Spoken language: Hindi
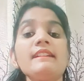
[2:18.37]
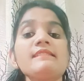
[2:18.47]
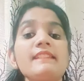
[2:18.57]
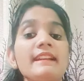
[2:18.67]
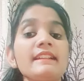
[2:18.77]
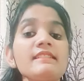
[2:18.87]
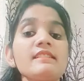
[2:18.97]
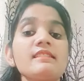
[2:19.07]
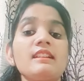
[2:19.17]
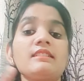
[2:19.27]
एंड सेकेंड
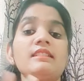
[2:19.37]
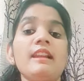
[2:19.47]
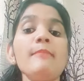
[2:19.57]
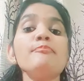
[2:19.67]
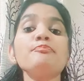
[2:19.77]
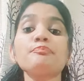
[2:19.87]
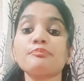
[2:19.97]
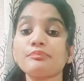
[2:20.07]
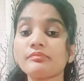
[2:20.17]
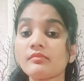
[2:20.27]
चीज़ आती है
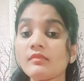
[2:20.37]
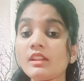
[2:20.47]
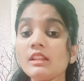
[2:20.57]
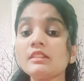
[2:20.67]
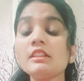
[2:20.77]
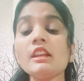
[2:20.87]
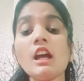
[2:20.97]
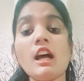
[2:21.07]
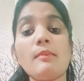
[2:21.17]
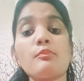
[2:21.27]
कि
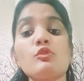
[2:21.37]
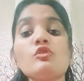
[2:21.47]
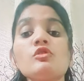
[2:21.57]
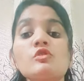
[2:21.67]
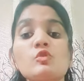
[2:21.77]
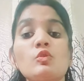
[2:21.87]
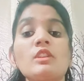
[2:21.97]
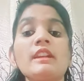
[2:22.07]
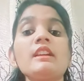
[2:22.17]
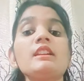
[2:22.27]
आपको
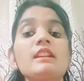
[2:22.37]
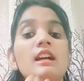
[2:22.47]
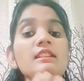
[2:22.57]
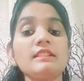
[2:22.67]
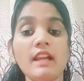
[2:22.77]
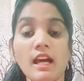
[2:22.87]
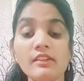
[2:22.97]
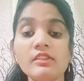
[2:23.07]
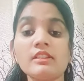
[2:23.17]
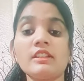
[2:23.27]
सोने का
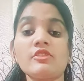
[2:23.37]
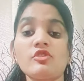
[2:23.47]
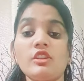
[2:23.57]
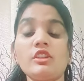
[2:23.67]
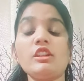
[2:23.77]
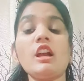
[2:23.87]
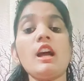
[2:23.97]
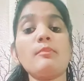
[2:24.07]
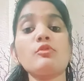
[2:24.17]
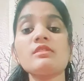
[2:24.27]
ध्यान रखना चाहिए कि
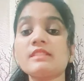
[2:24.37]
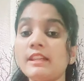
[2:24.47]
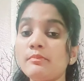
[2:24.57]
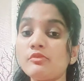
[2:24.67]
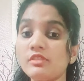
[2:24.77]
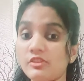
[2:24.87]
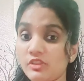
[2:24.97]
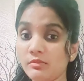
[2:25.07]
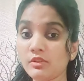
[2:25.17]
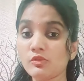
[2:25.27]
आपको सही
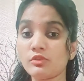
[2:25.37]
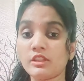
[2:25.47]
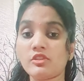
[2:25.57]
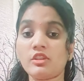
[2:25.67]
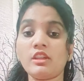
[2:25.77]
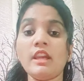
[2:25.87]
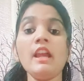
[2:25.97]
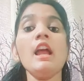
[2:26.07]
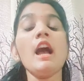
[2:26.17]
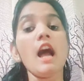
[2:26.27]
पोजीशन में सोना चाहिए
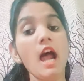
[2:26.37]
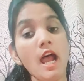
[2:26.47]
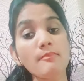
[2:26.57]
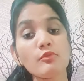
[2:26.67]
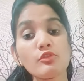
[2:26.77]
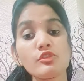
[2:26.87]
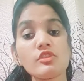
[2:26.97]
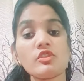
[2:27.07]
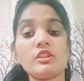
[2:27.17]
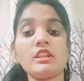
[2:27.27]
आप
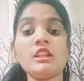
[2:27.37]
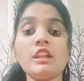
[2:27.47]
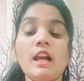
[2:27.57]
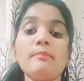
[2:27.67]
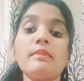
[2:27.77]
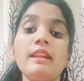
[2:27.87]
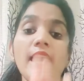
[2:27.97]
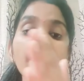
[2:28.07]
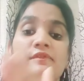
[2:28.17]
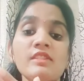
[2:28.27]
कोशिश करें कि आप
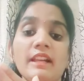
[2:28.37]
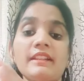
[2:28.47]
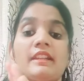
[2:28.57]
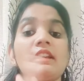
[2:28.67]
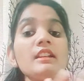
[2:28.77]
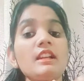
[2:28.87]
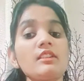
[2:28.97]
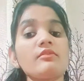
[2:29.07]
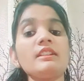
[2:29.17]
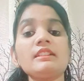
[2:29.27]
लेफ़्ट साइड ही
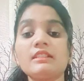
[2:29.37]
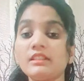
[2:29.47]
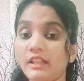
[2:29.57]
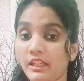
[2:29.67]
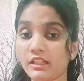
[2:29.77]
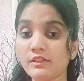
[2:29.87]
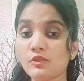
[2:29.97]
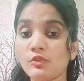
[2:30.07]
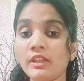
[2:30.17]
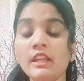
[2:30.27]
करवट लेकर
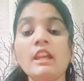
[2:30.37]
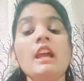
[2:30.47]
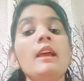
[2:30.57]
सोएं